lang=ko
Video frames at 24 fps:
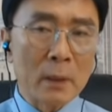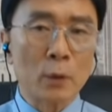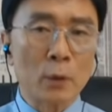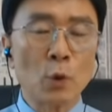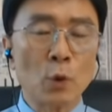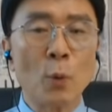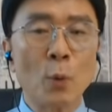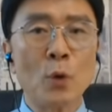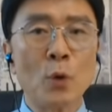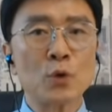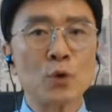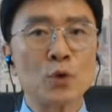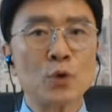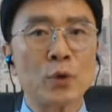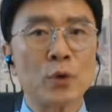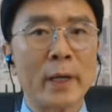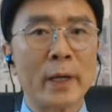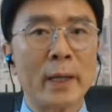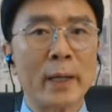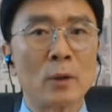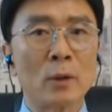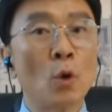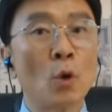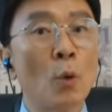요번
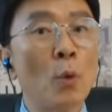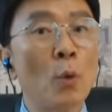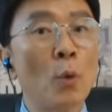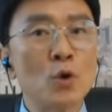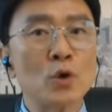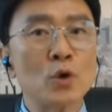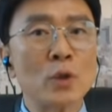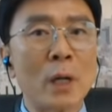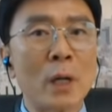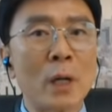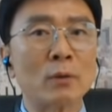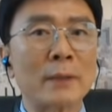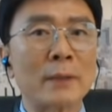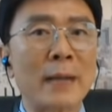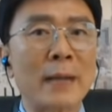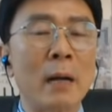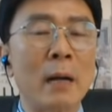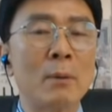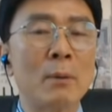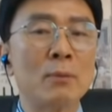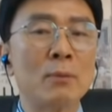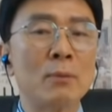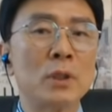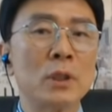주에 요번 주하고
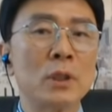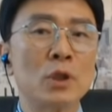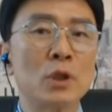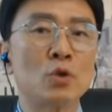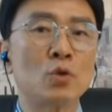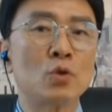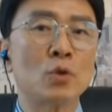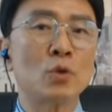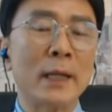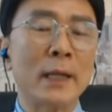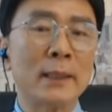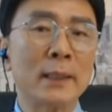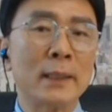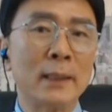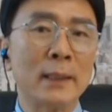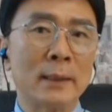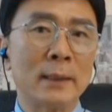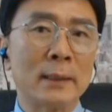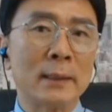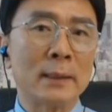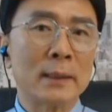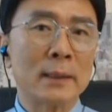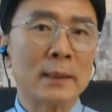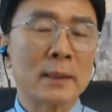다음 주 2주간이
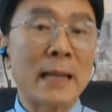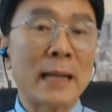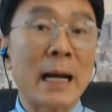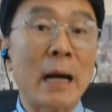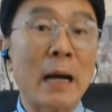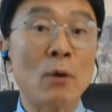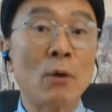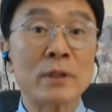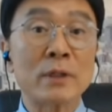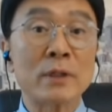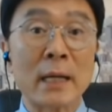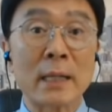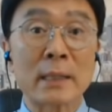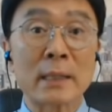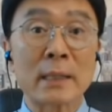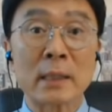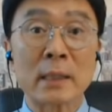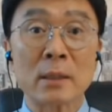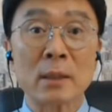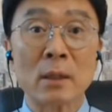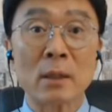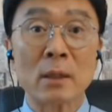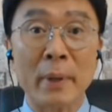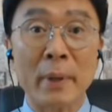
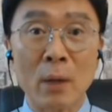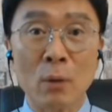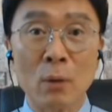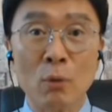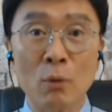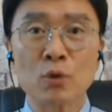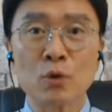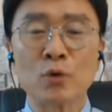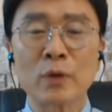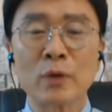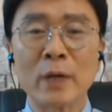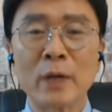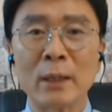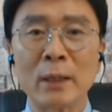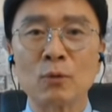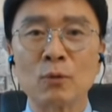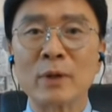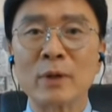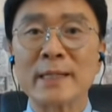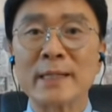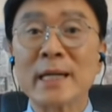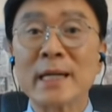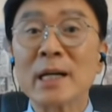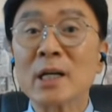상호장에서 매우 중요한
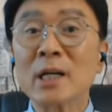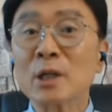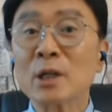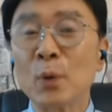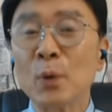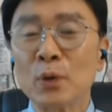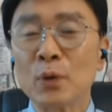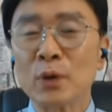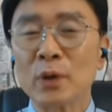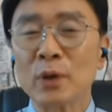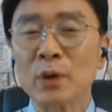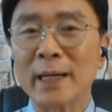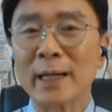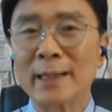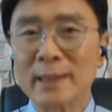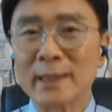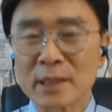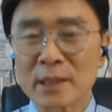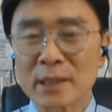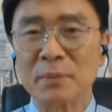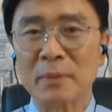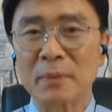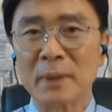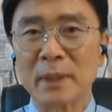우리가 체크 포인트가
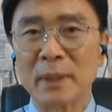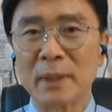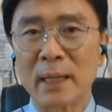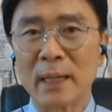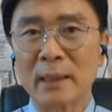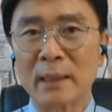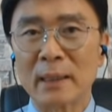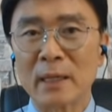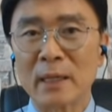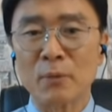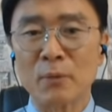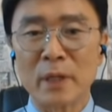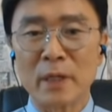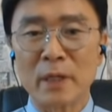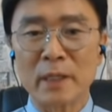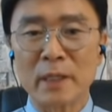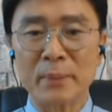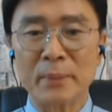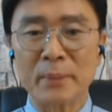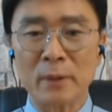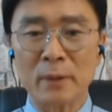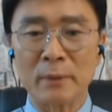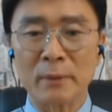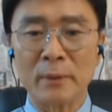있습니다. 그게
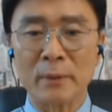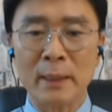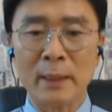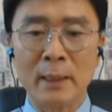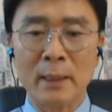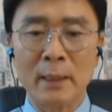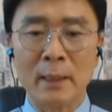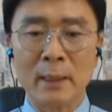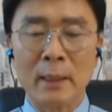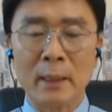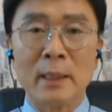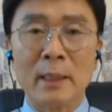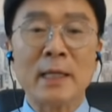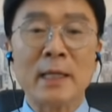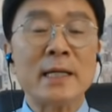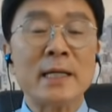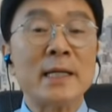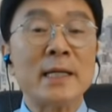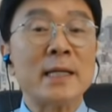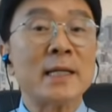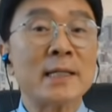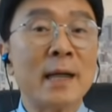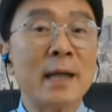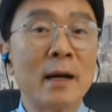왜냐면 하
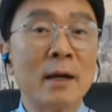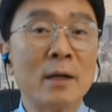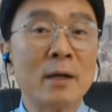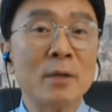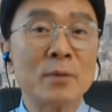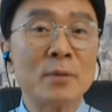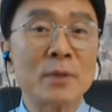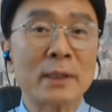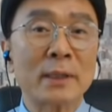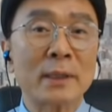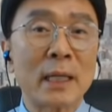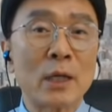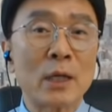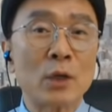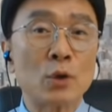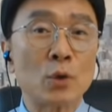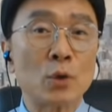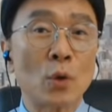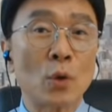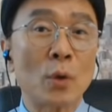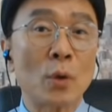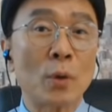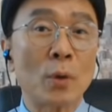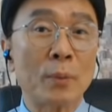시장을 움직일 때는
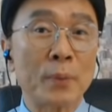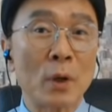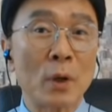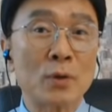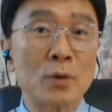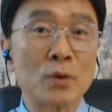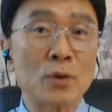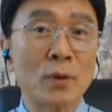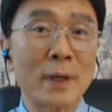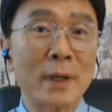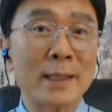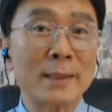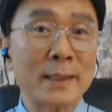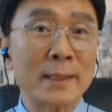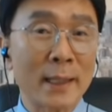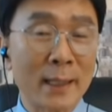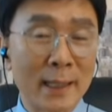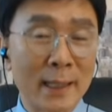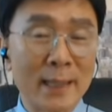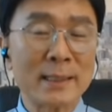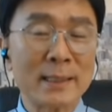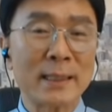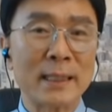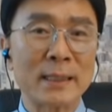주요 변수가
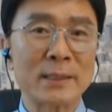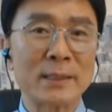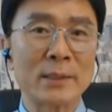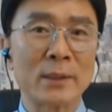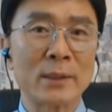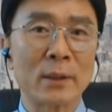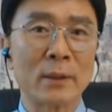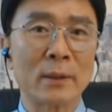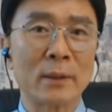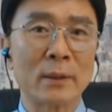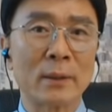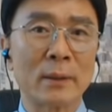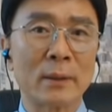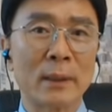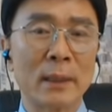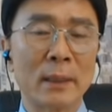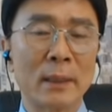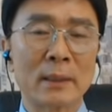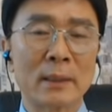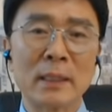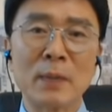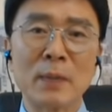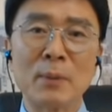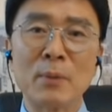세 가지가 있어요.
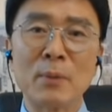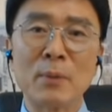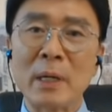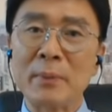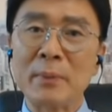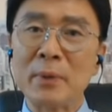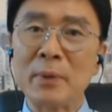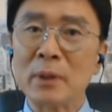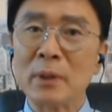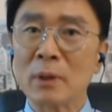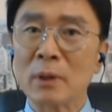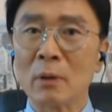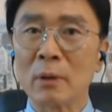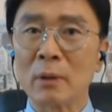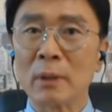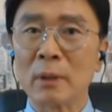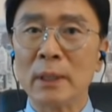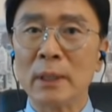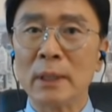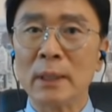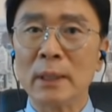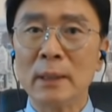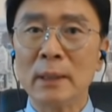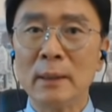그게 뭐냐면
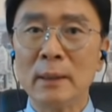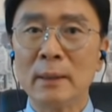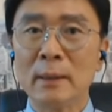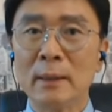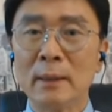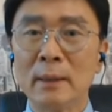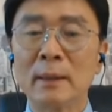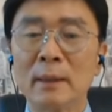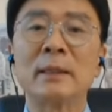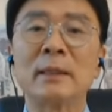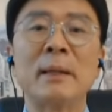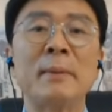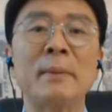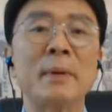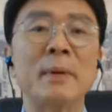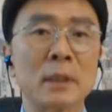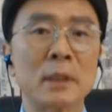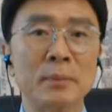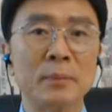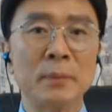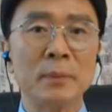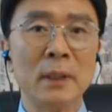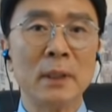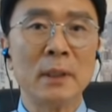경기, 그다음에
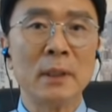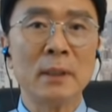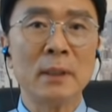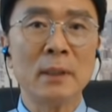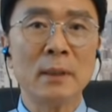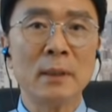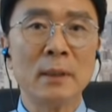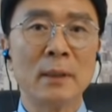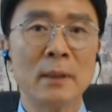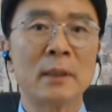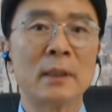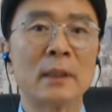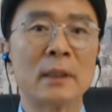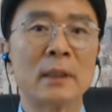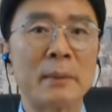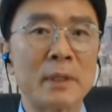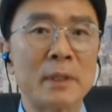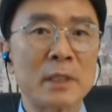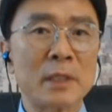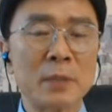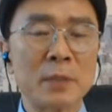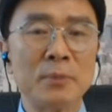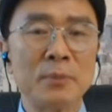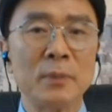금리, 그다음에
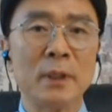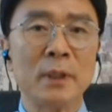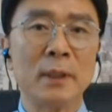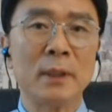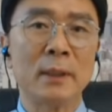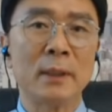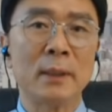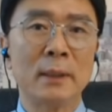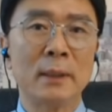심리.